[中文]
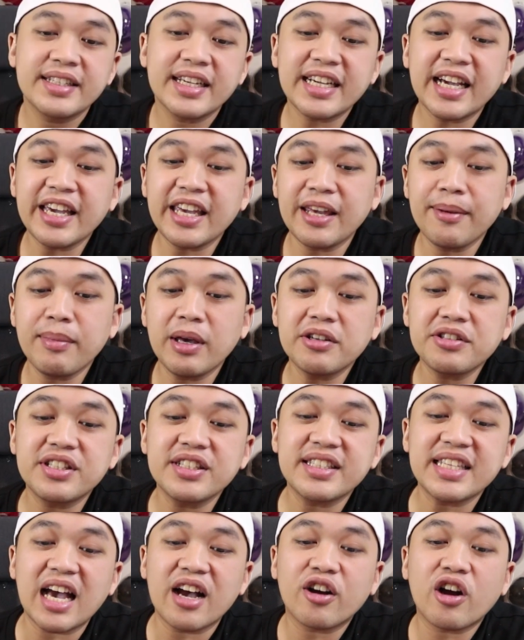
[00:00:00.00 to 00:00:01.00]
这个 email
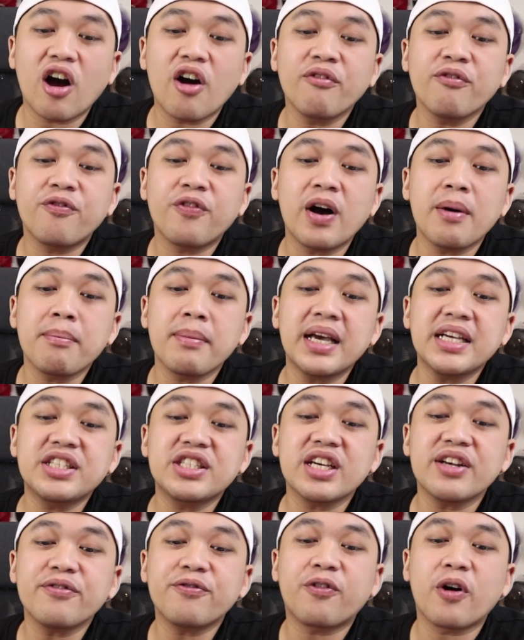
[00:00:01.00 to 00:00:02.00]
是讲
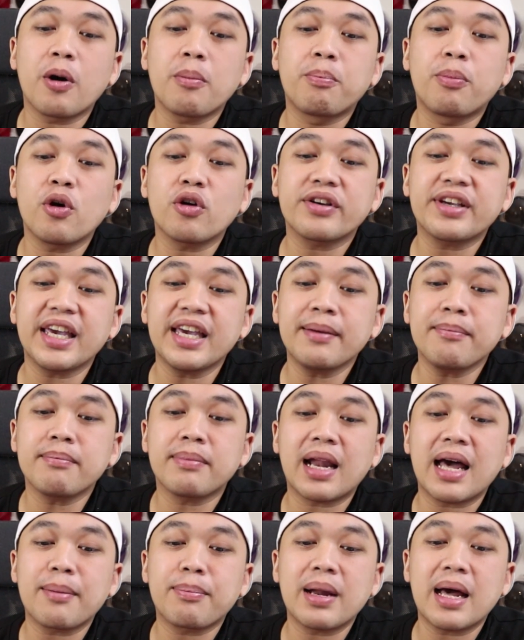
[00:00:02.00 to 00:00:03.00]
confirmation for
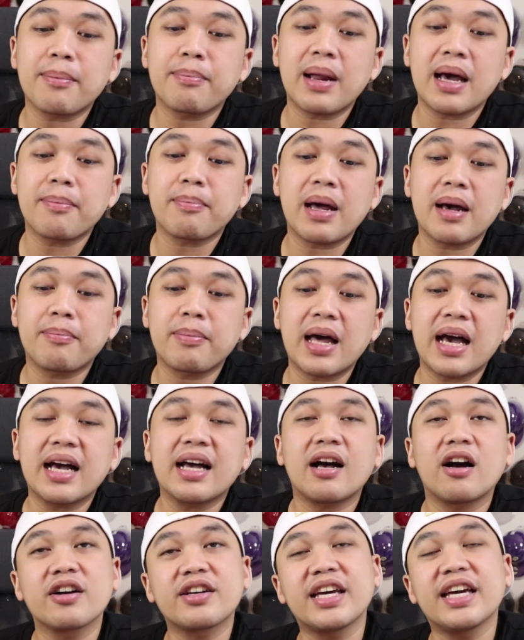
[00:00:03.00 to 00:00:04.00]
booking，blah blah blah blah
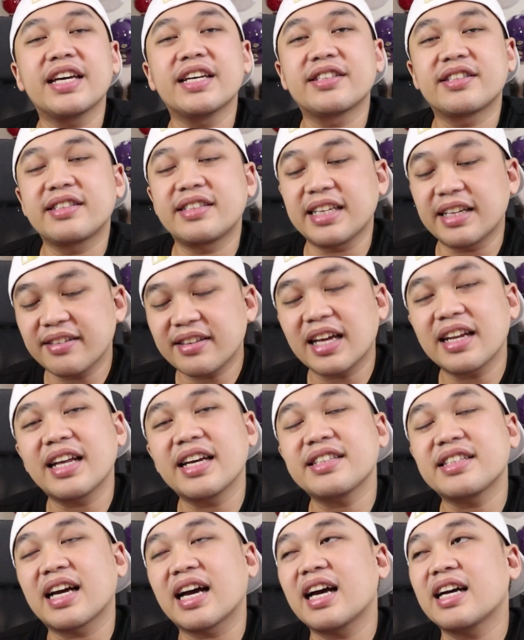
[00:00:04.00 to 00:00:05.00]
blah。OK，简单
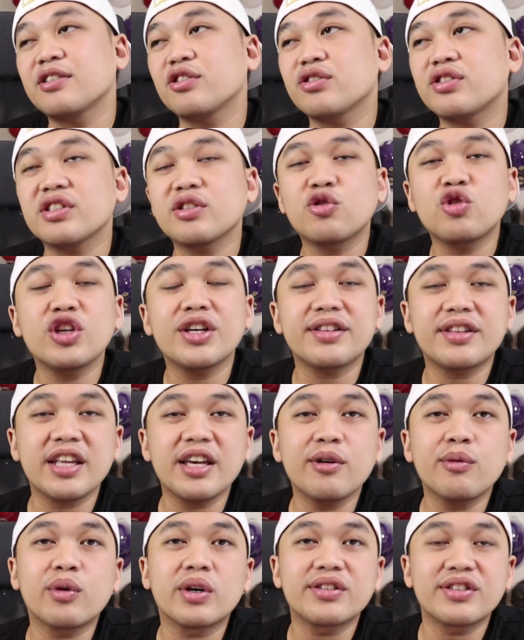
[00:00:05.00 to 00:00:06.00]
来讲，它就是确
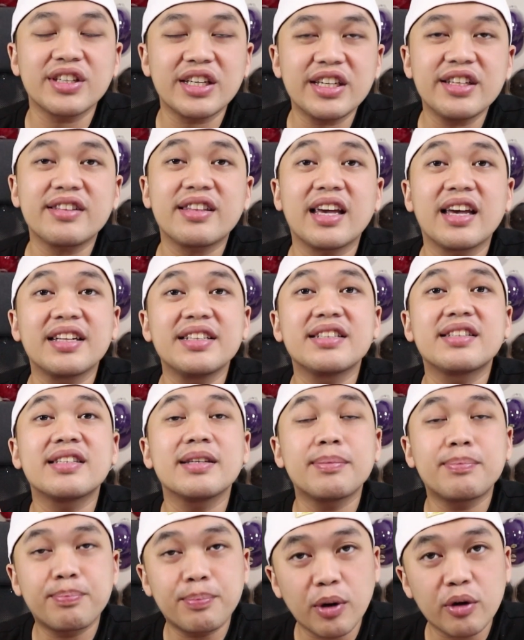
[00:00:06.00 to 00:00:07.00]
定我这一天
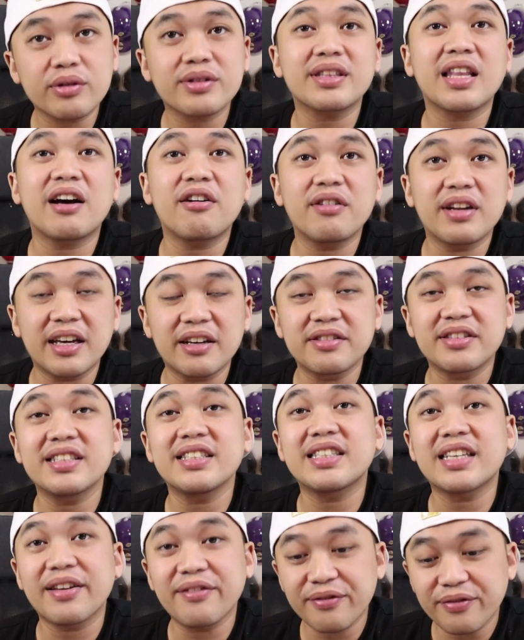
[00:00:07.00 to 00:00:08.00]
是 book 到了
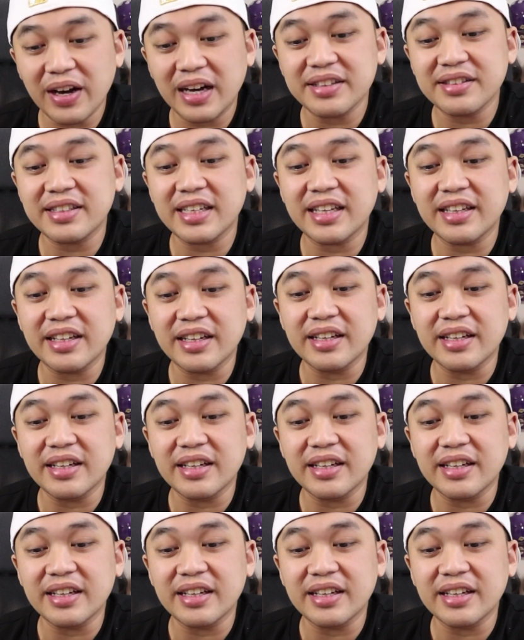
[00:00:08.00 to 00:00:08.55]
这间房间